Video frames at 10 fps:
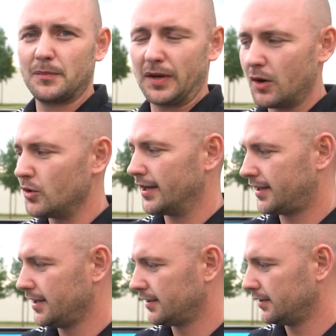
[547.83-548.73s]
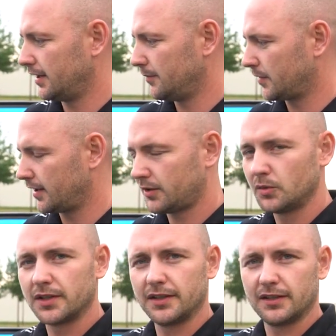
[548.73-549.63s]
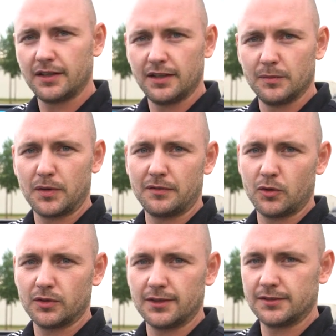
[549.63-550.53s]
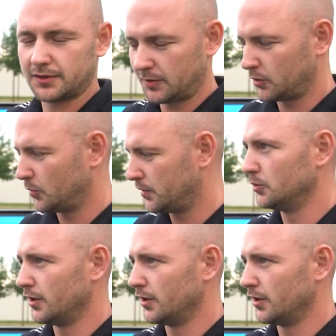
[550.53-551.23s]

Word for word: Blau lackierten M3 Touring in ein paar Wochen, also dauert noch ein bisschen.